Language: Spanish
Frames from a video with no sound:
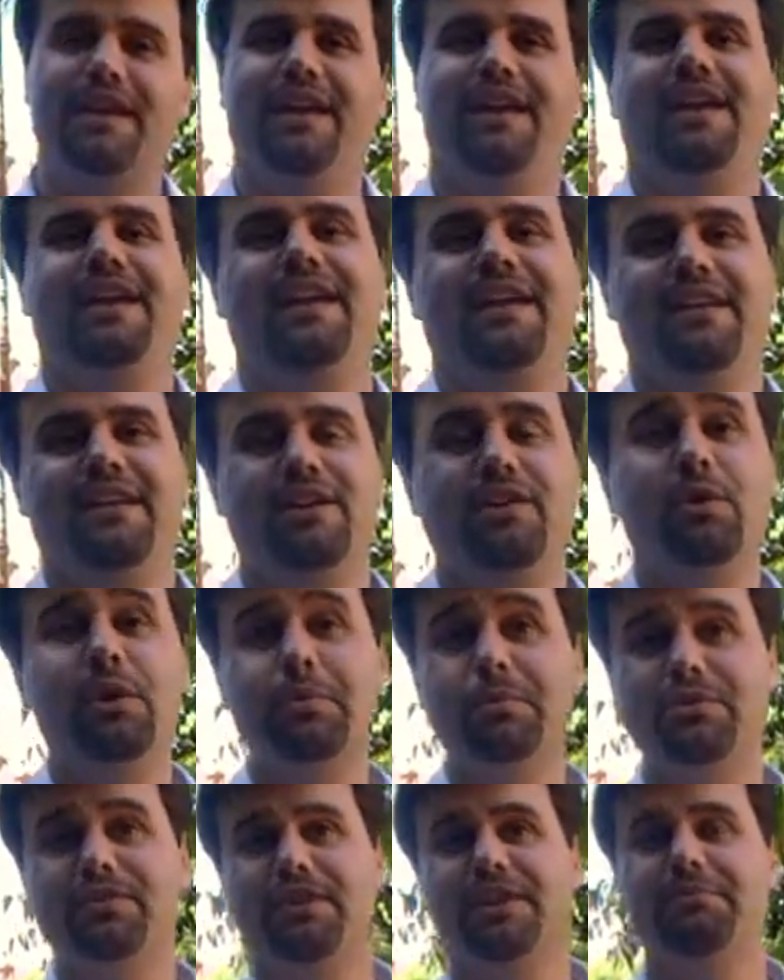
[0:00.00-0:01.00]
Eh, nos
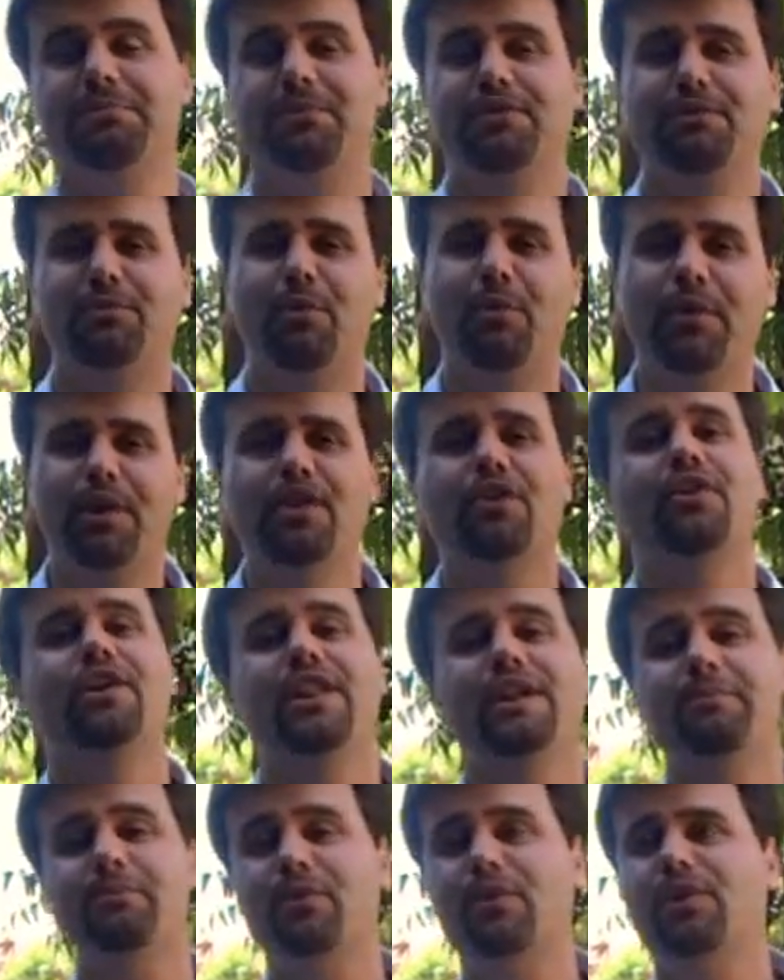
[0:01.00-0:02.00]
vemos en el próximo video y
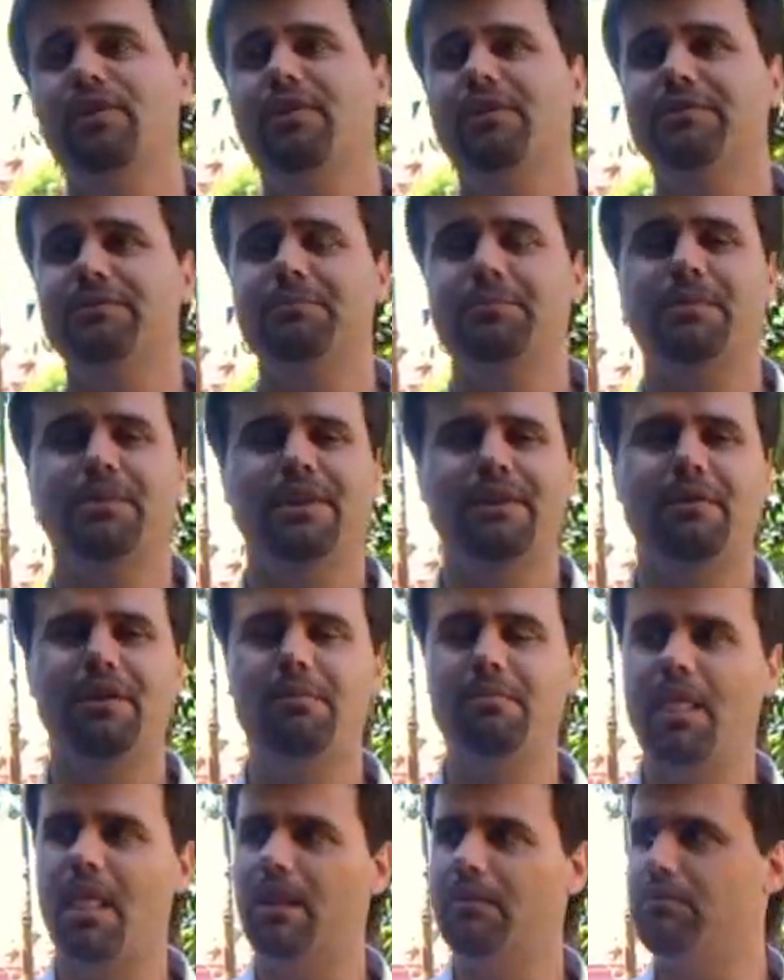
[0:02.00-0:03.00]
de a poco le, vamos
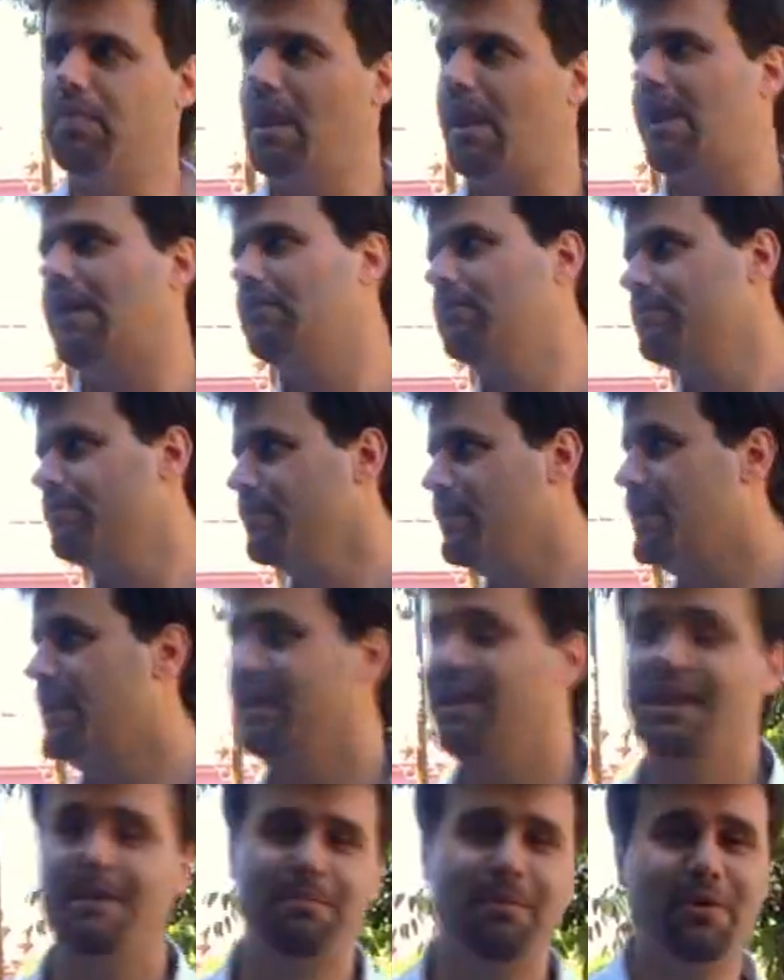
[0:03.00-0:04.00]

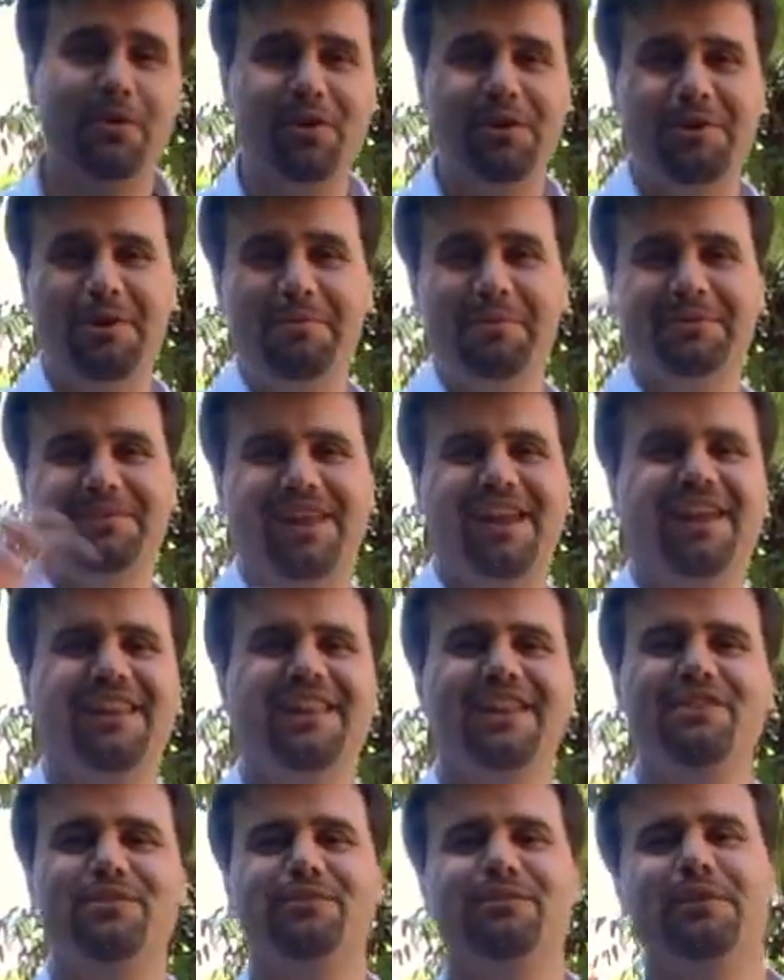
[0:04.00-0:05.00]
a y de a poco le vamos a ir
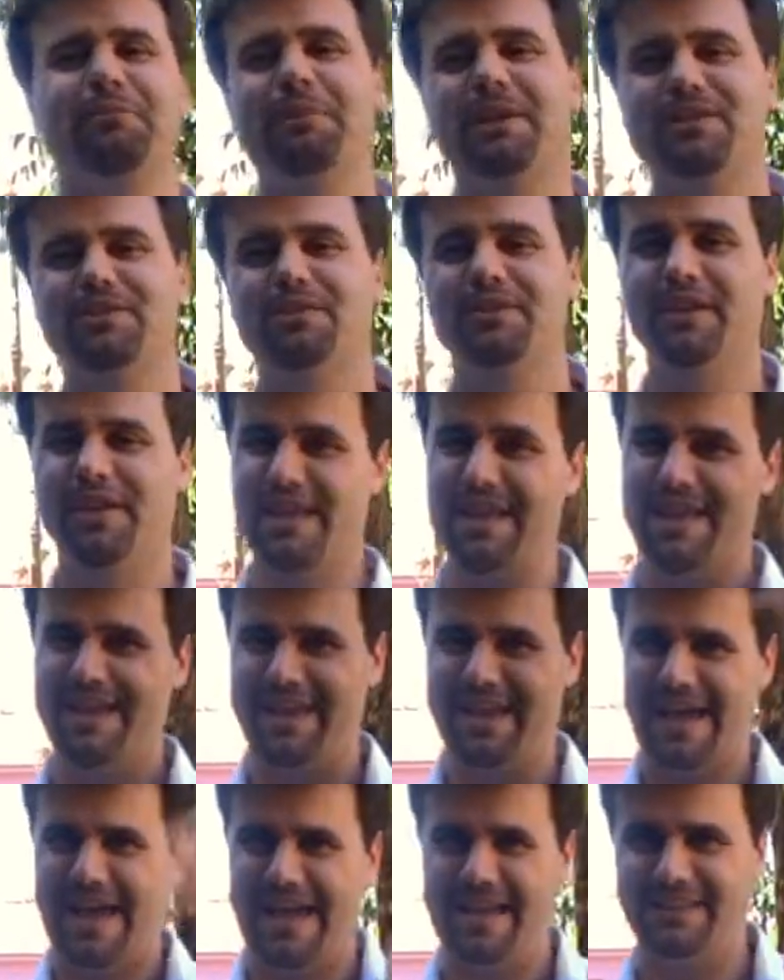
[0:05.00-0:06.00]
dando formato
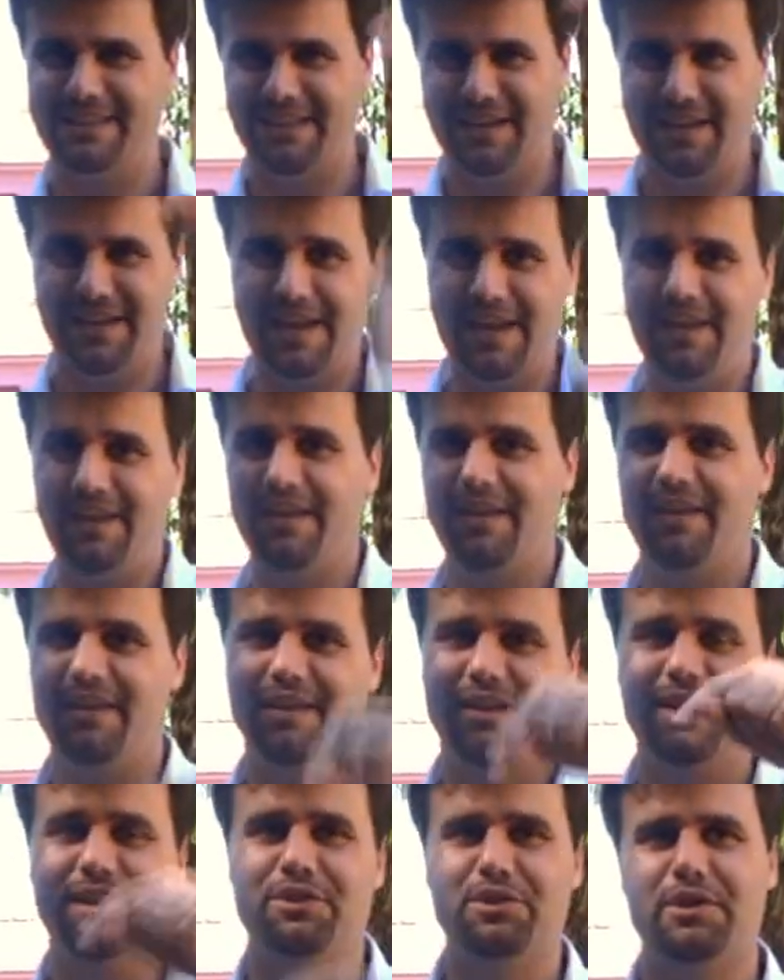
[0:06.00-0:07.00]
a este canal
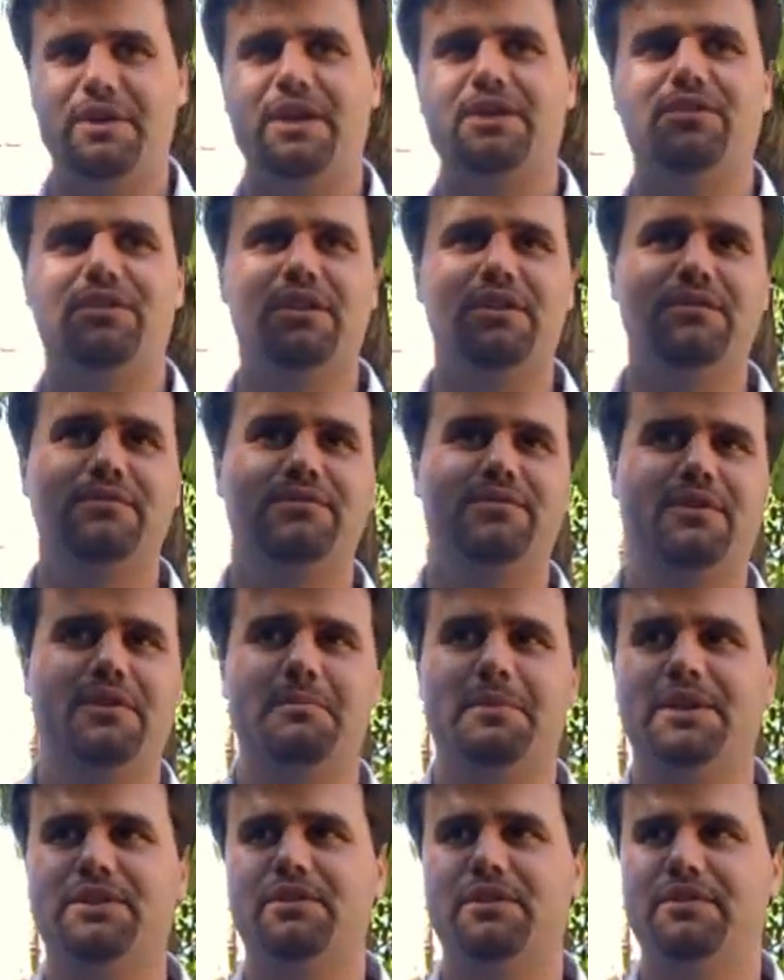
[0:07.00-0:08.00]
que todavía no tiene un
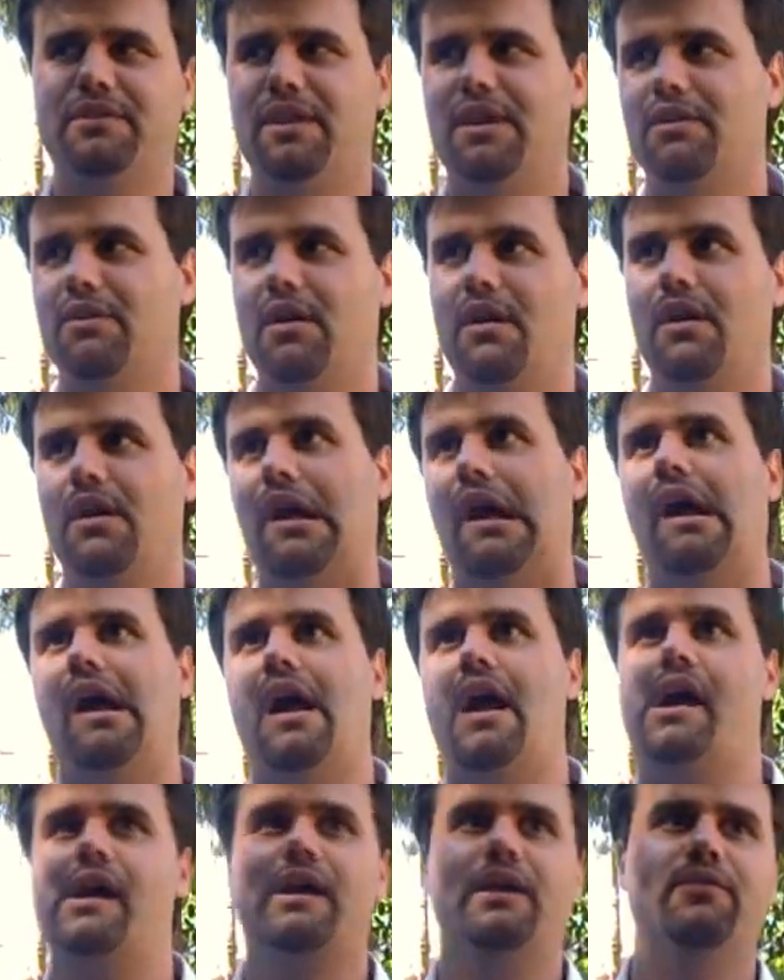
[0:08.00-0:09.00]
formato así, oh,
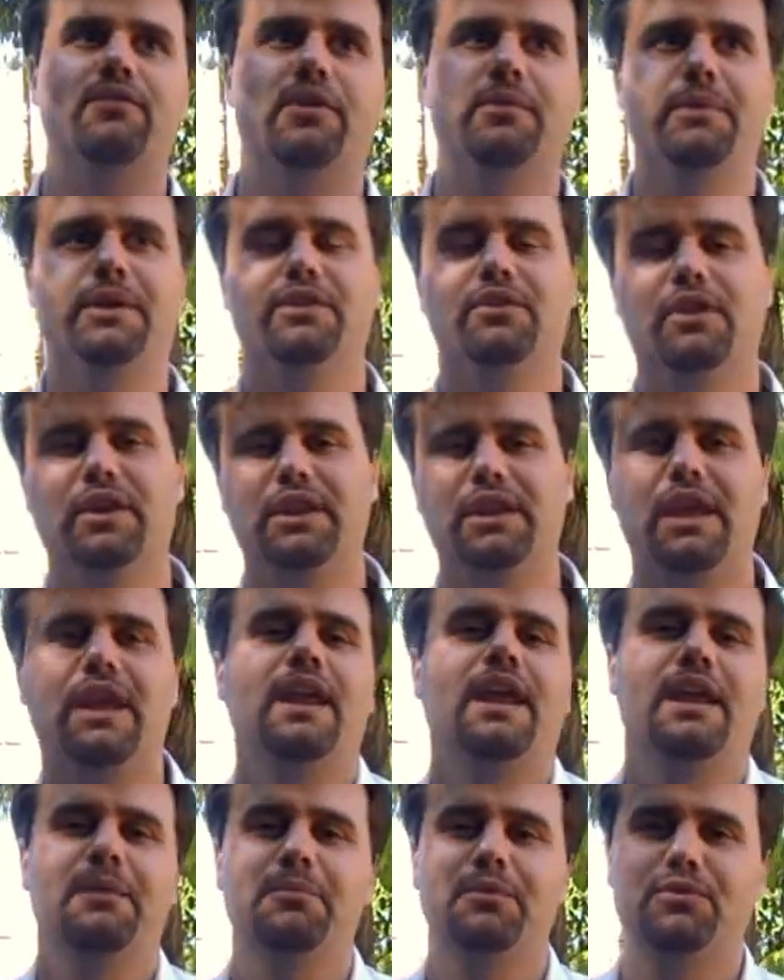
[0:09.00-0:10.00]
ah, qué formato que
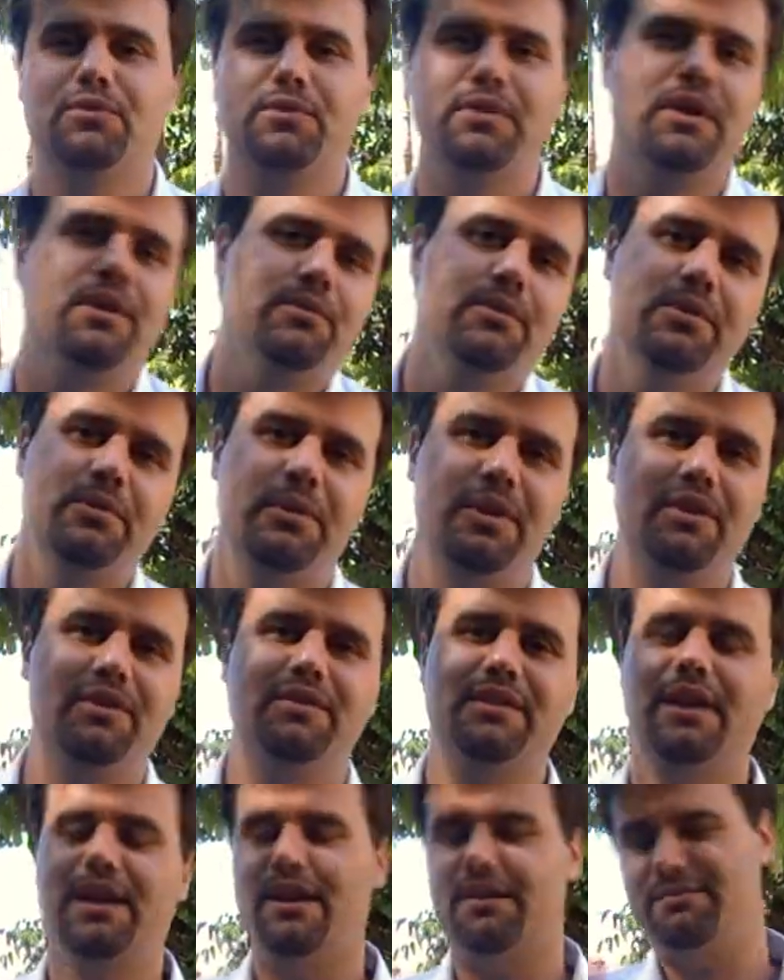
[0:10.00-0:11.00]
tiene, hemos subido algunos videos,
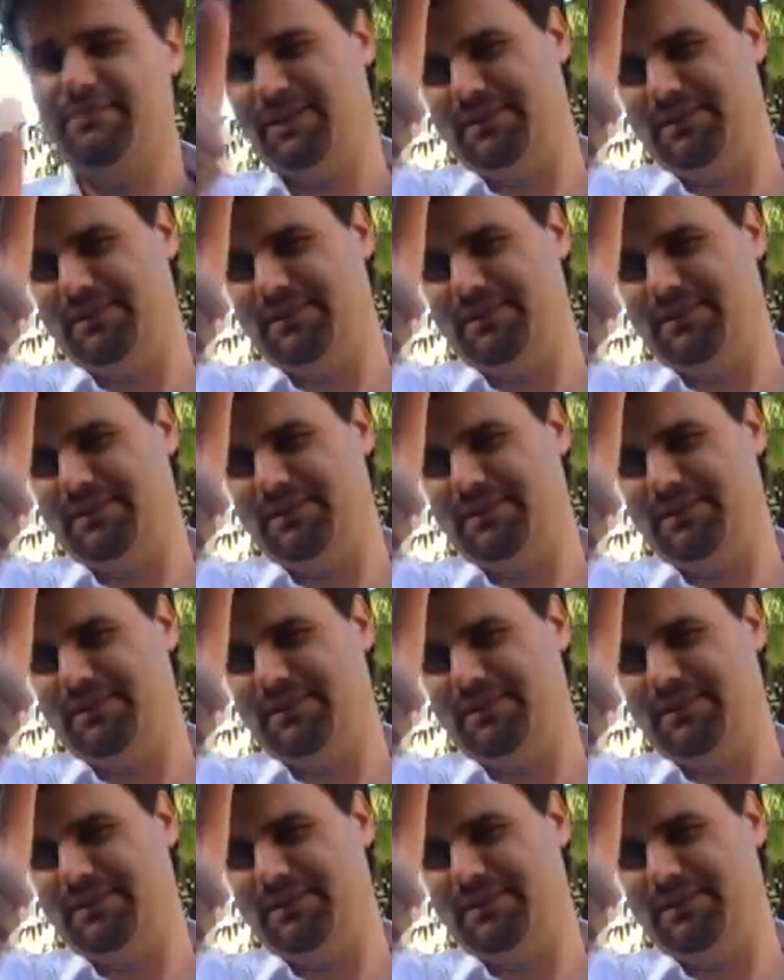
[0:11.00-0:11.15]
así que